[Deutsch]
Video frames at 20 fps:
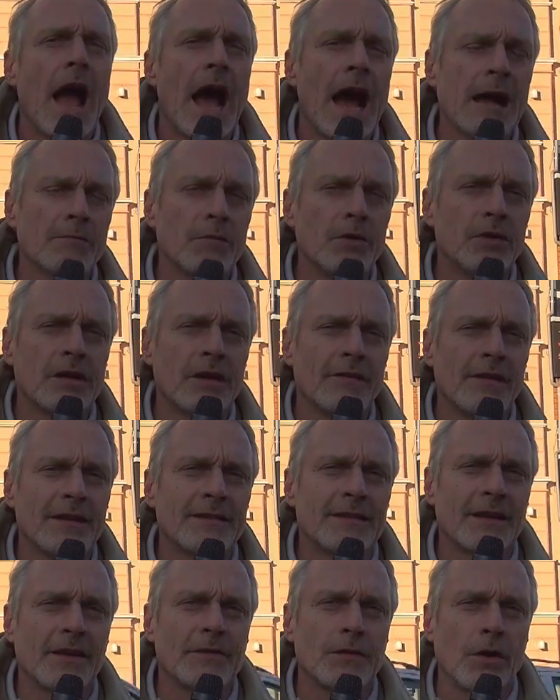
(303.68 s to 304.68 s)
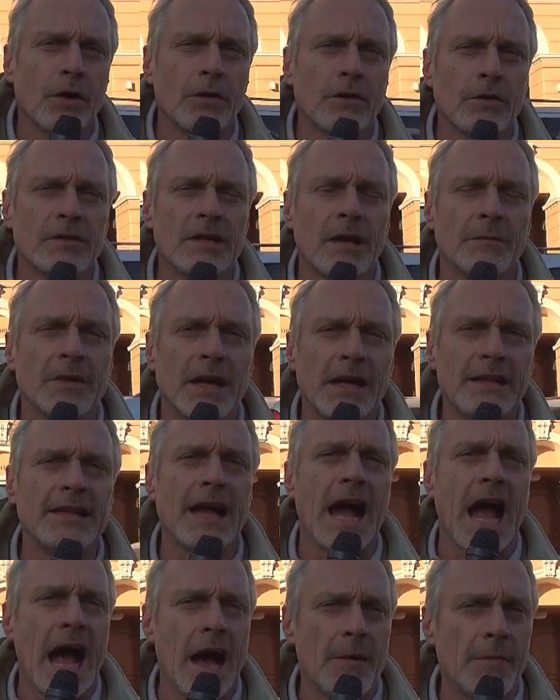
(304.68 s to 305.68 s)
hat möglicherweise das Ordnungsamt
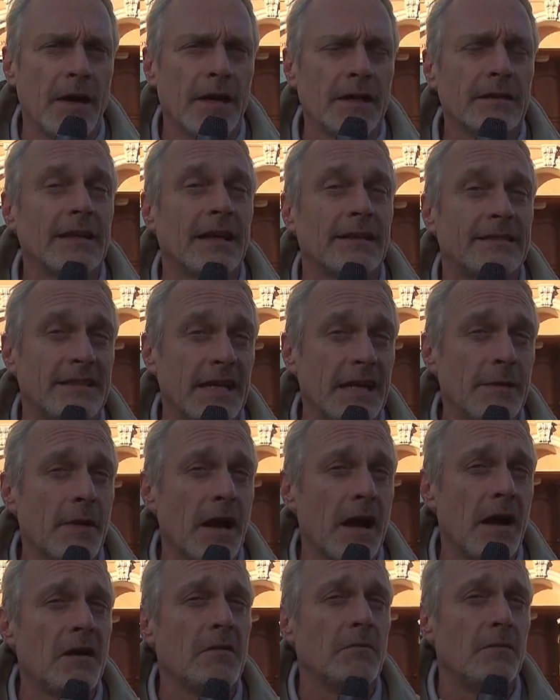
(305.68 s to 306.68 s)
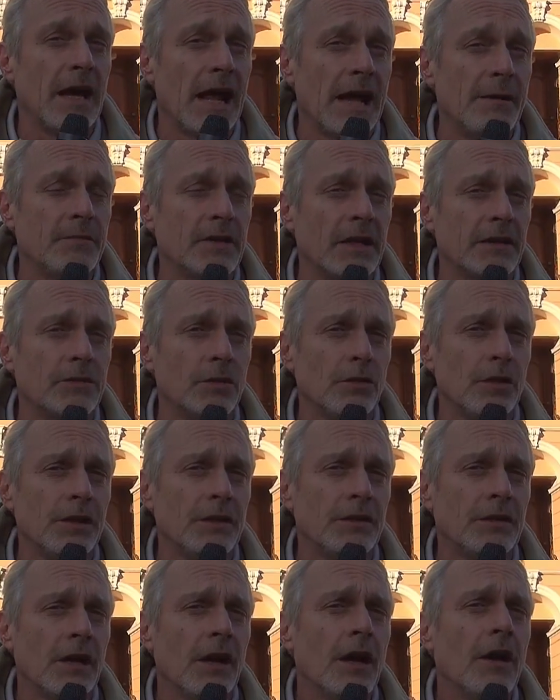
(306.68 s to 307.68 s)
recht, aber das Thema bleibt
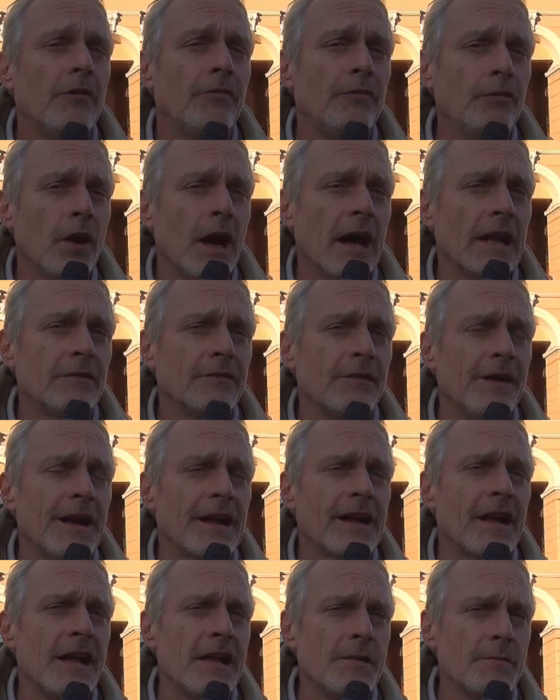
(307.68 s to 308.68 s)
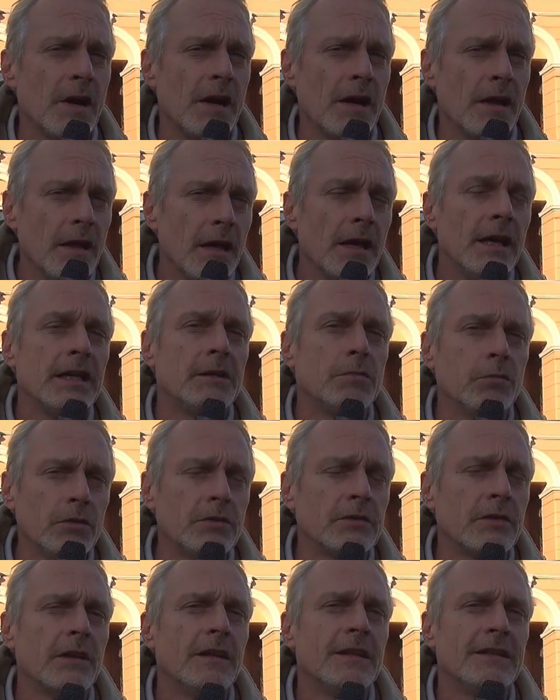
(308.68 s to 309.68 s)
natürlich für Handwerker immer. Ich
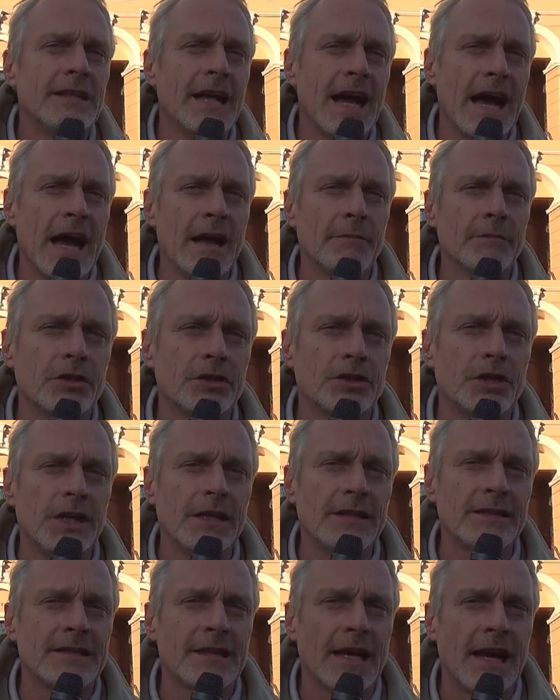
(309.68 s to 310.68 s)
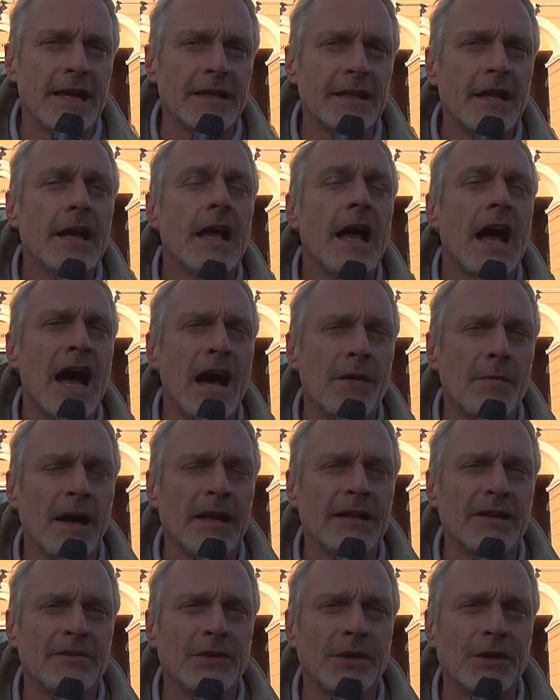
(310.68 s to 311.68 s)
muss nah Geschehen sein, habe
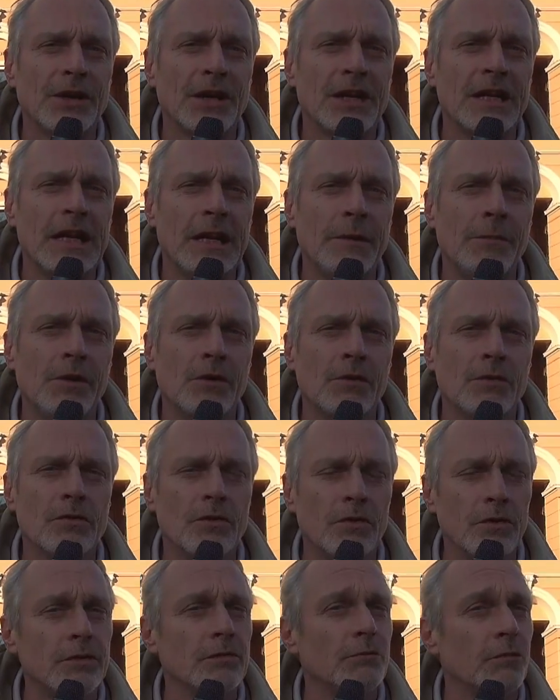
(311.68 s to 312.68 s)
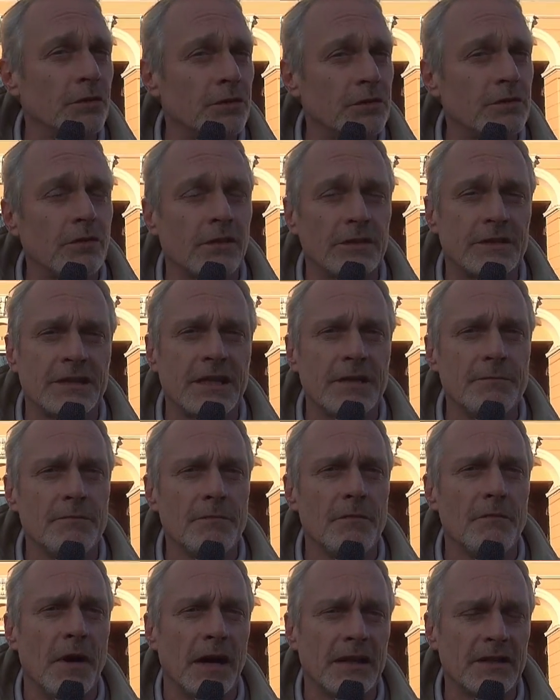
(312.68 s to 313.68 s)
eine Sondergenehmigung und muss trotzdem
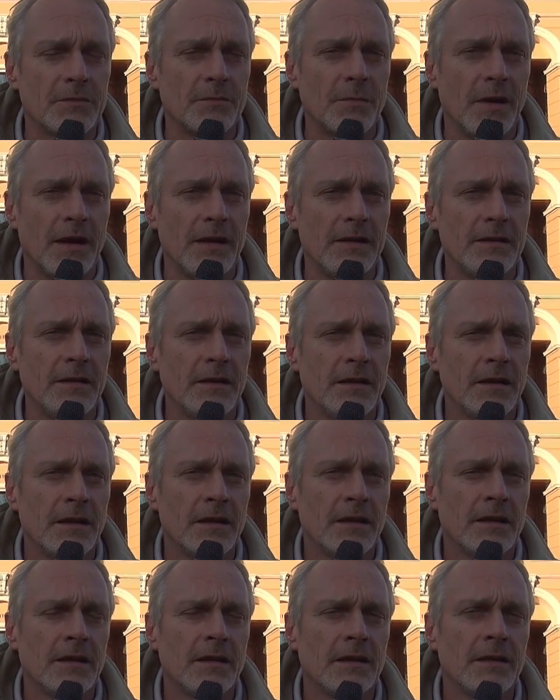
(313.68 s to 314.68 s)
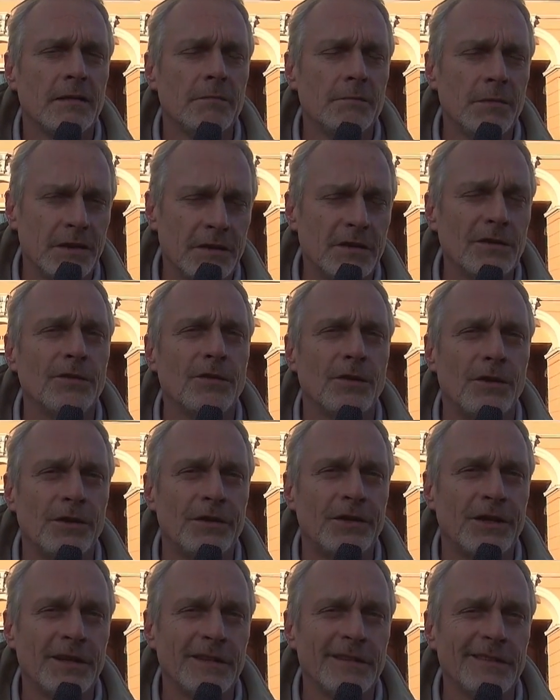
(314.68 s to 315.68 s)
manchmal mit
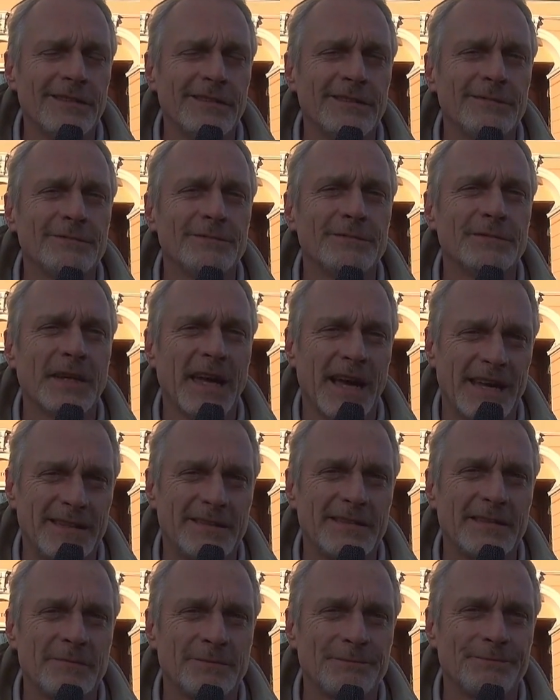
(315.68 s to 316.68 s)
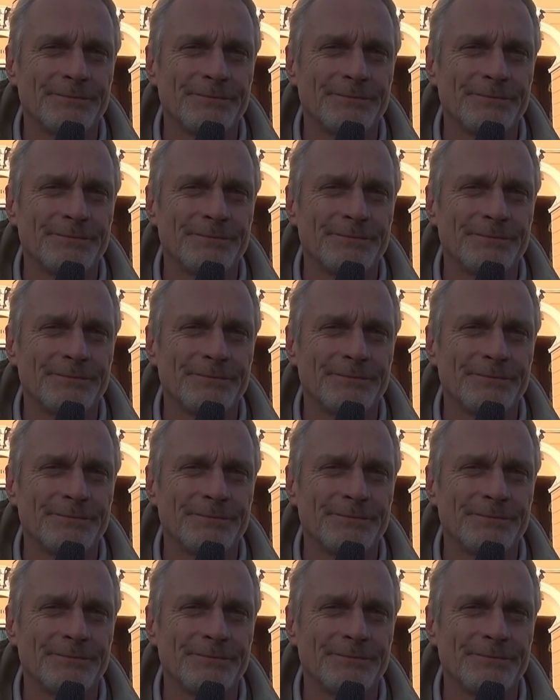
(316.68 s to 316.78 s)
Knollchen rechnen.